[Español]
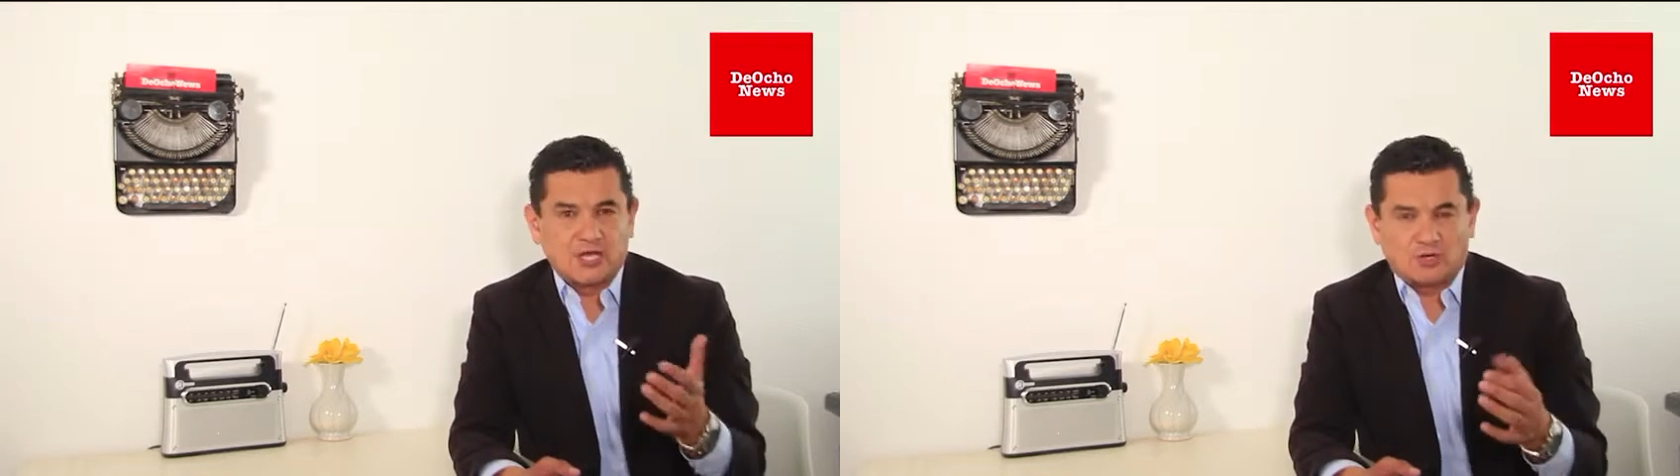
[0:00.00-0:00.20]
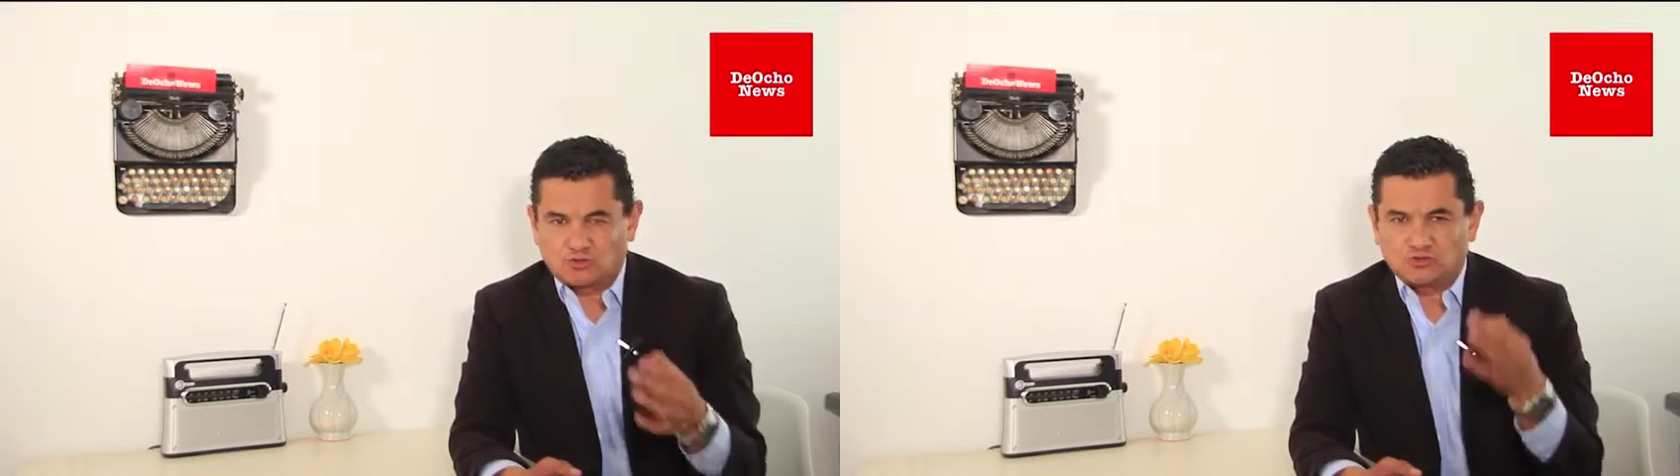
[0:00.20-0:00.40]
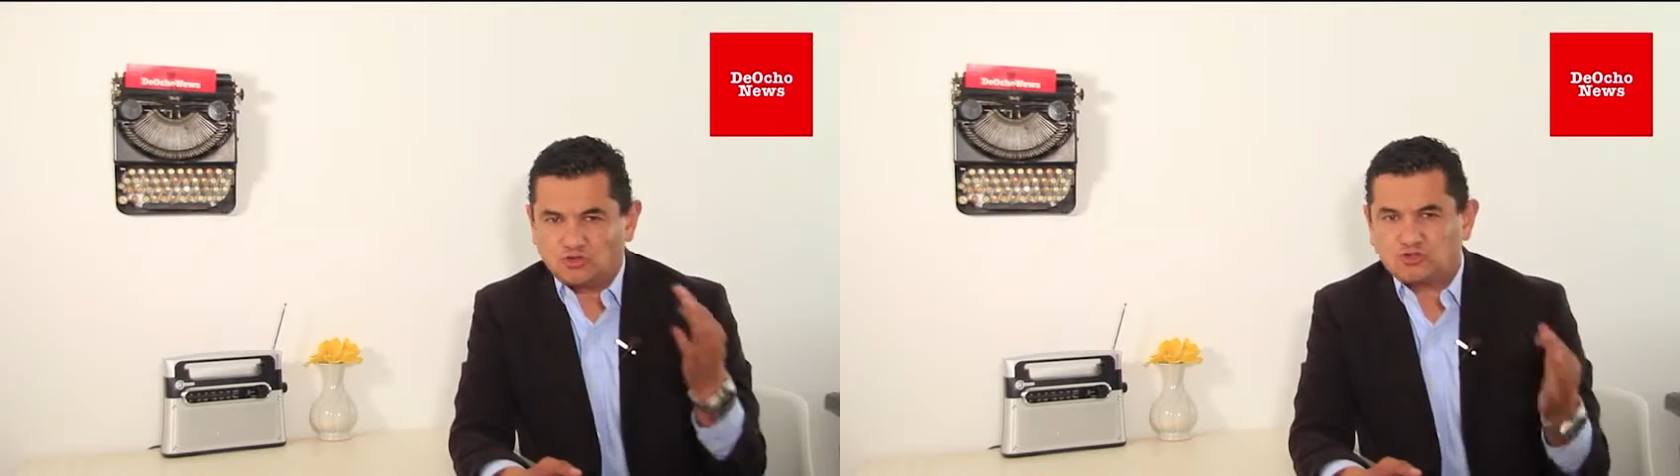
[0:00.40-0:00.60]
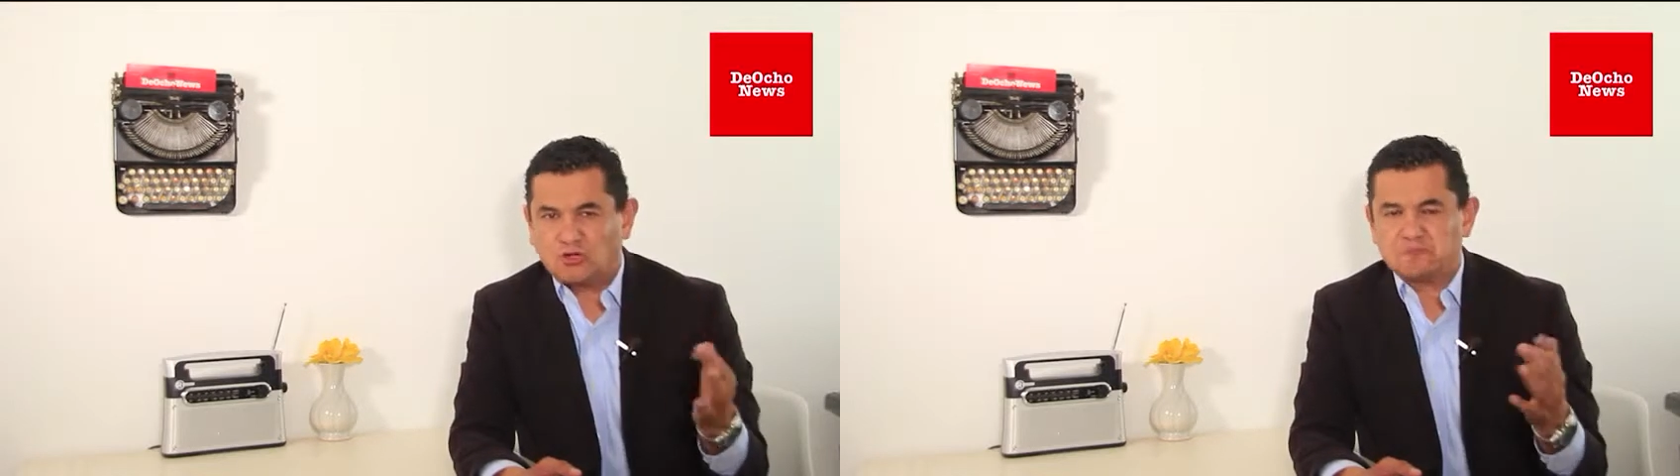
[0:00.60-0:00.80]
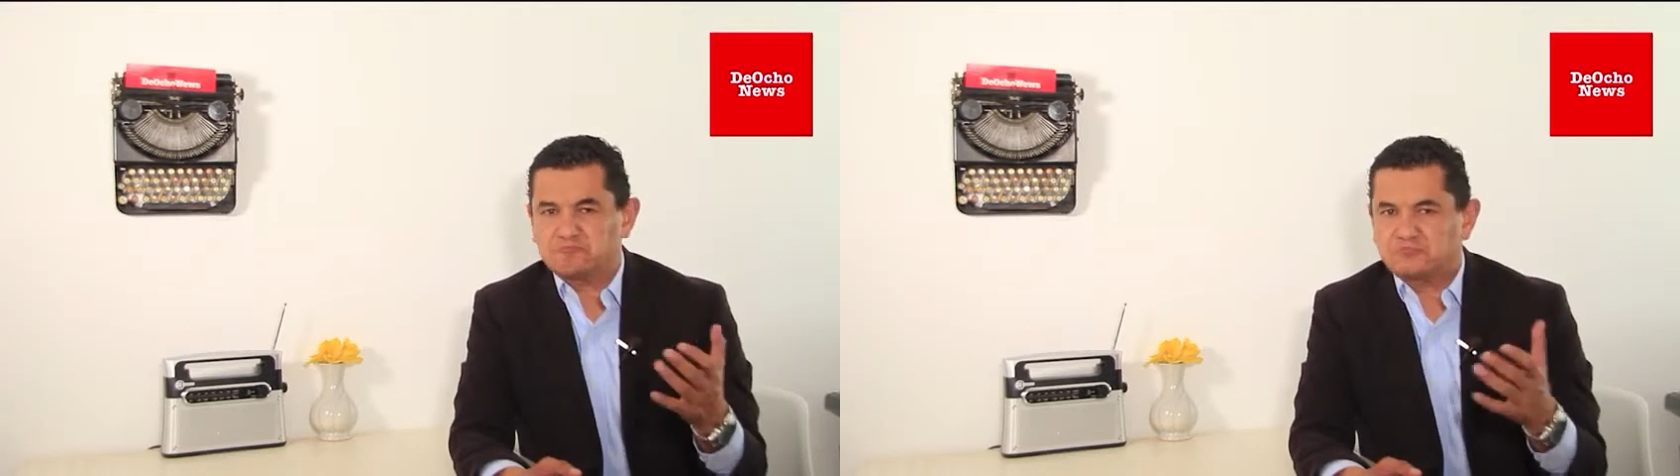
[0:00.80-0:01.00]
Los dos
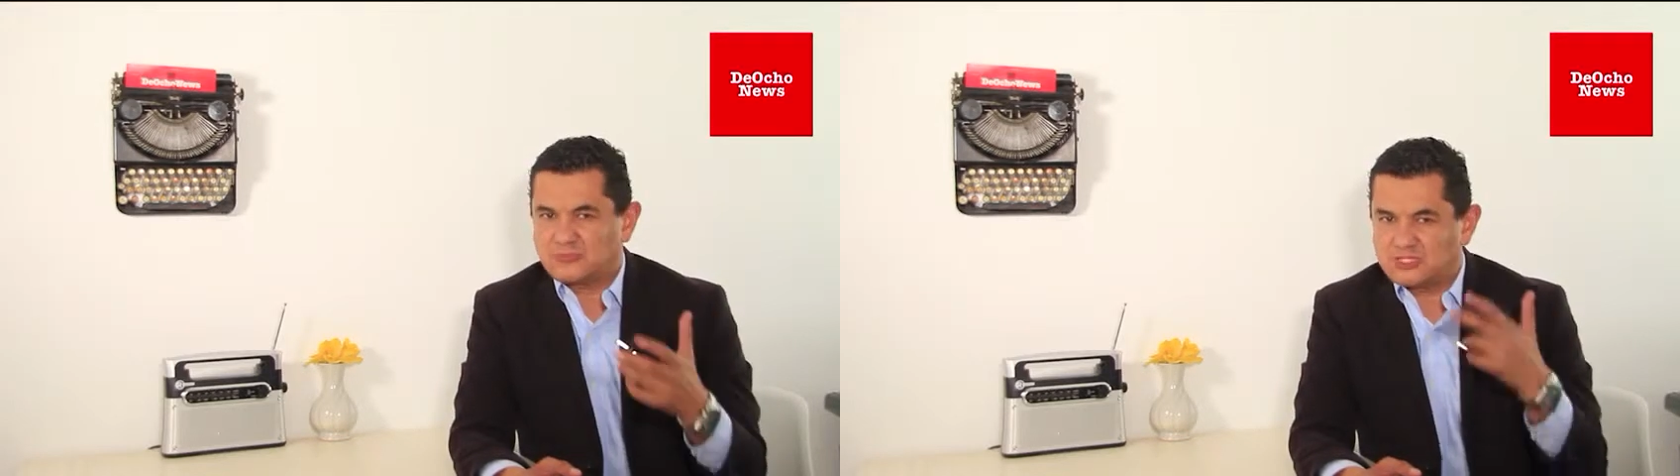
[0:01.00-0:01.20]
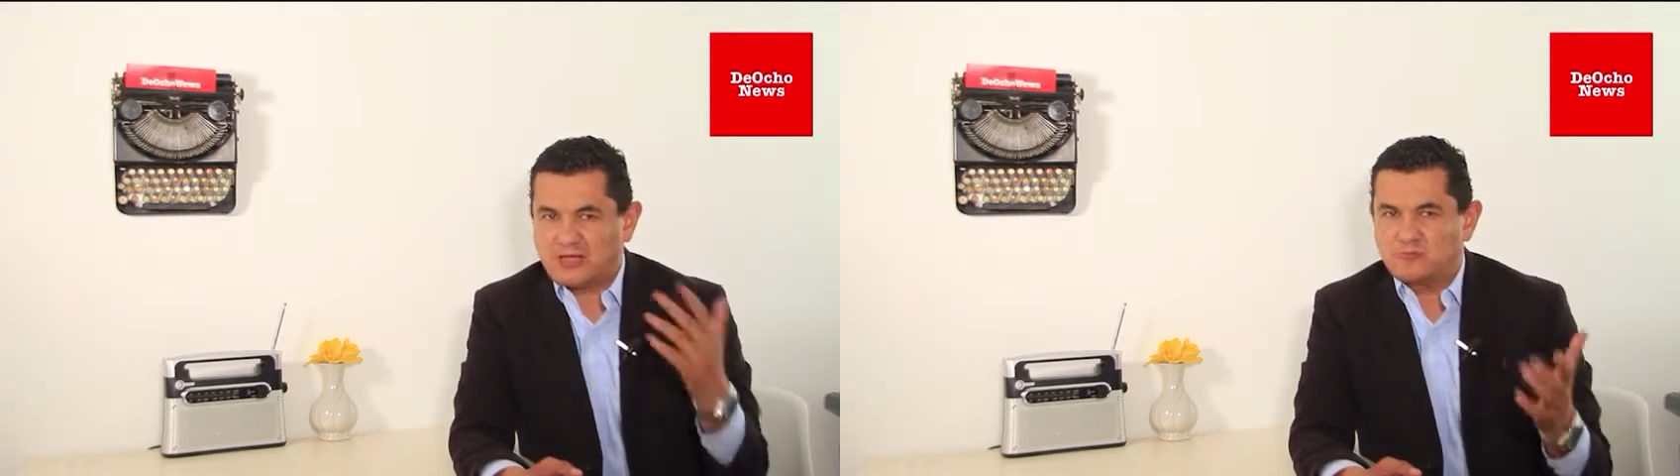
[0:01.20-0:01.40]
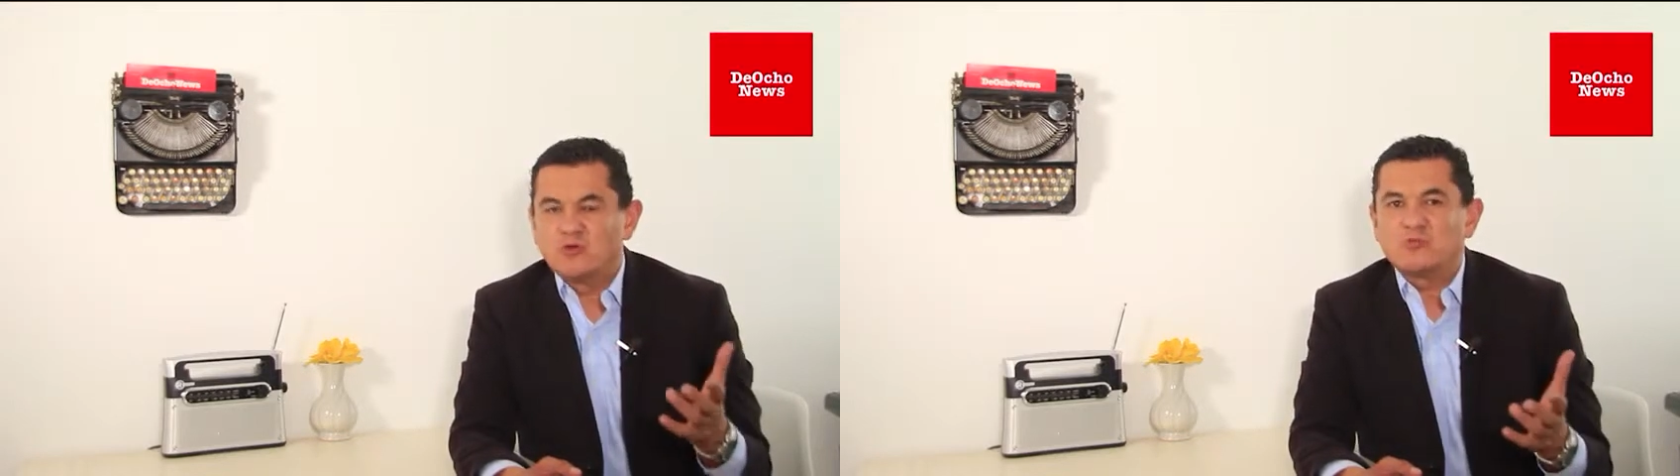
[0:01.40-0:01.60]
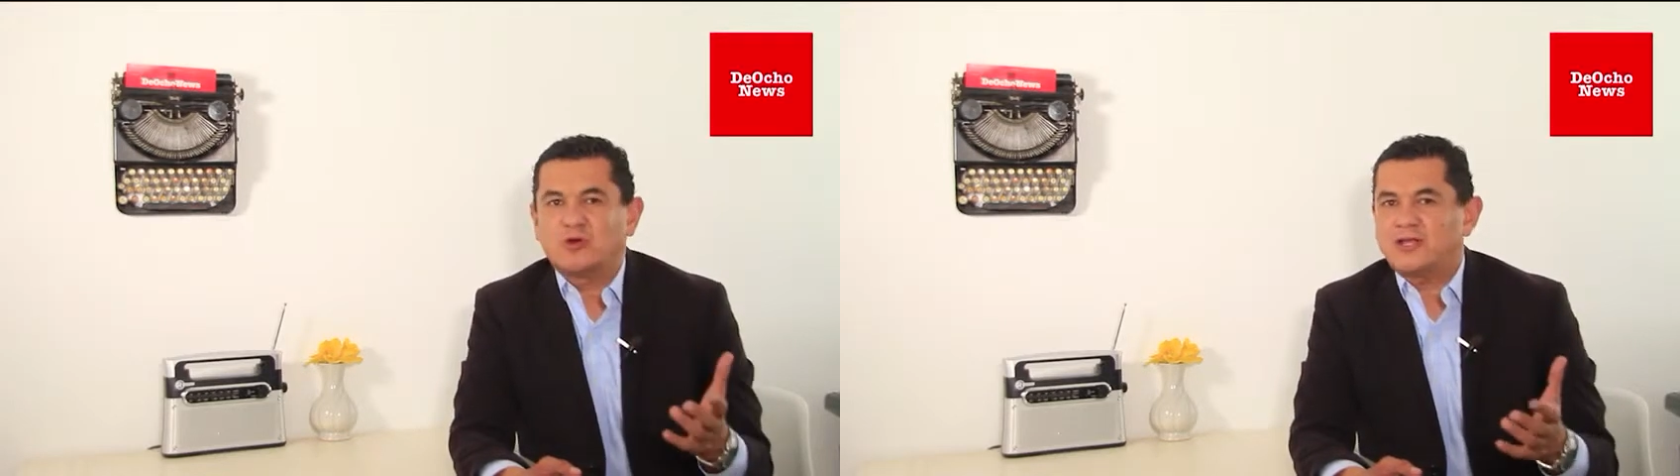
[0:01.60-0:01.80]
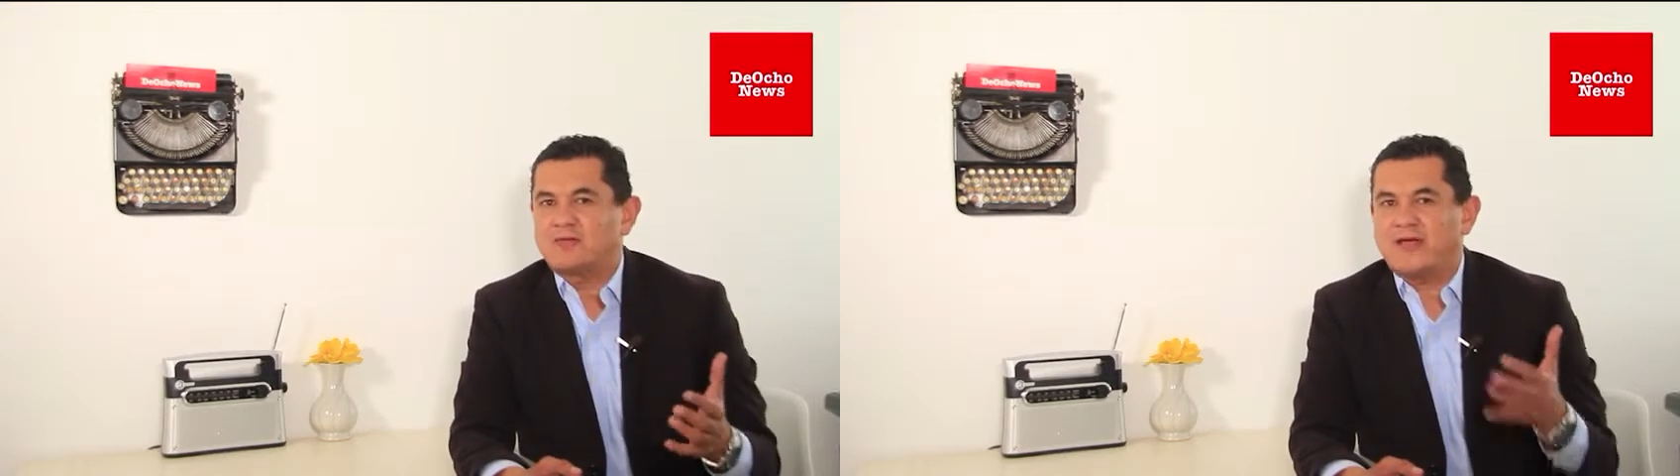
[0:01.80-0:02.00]
son de muy
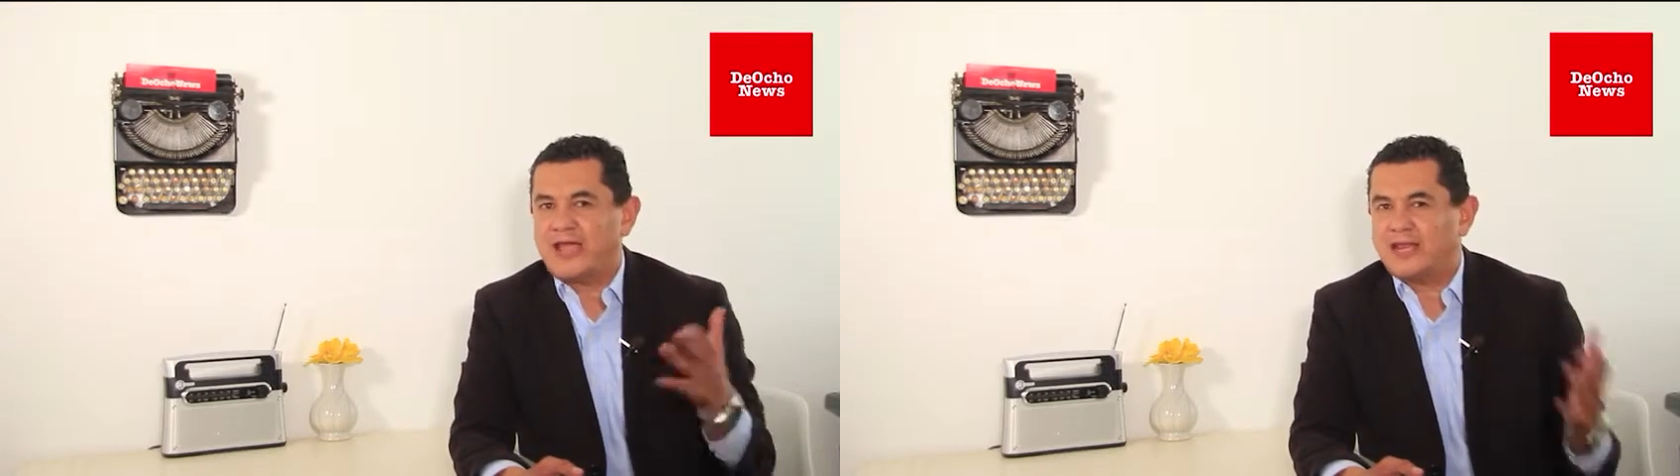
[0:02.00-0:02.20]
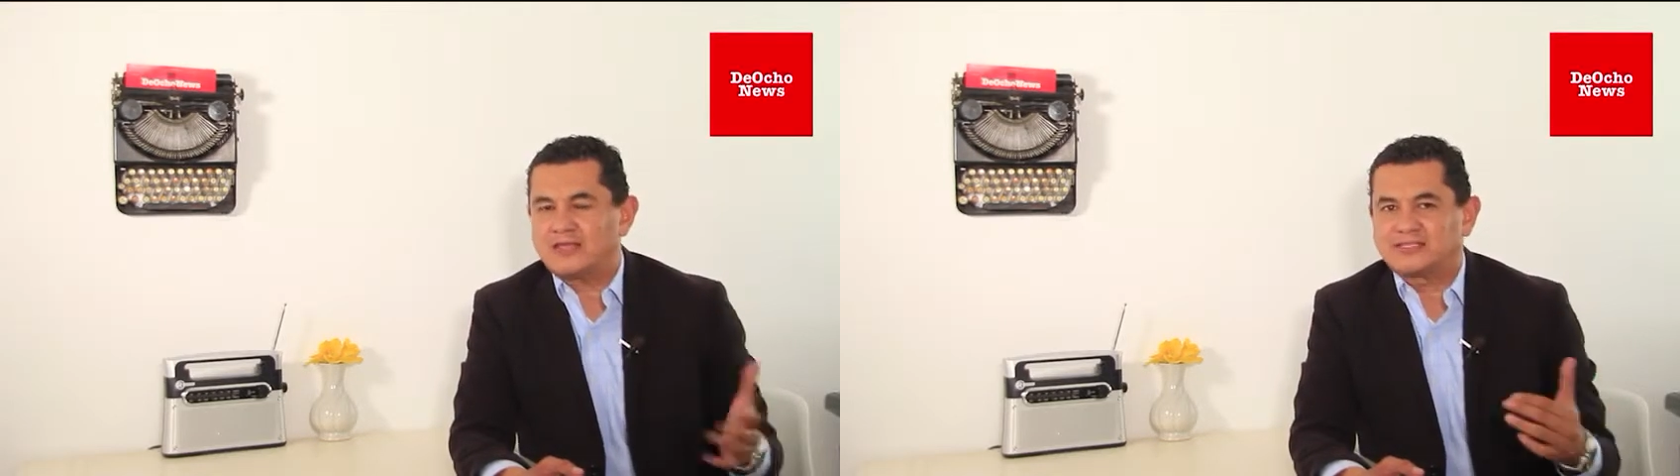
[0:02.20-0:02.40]
buen nivel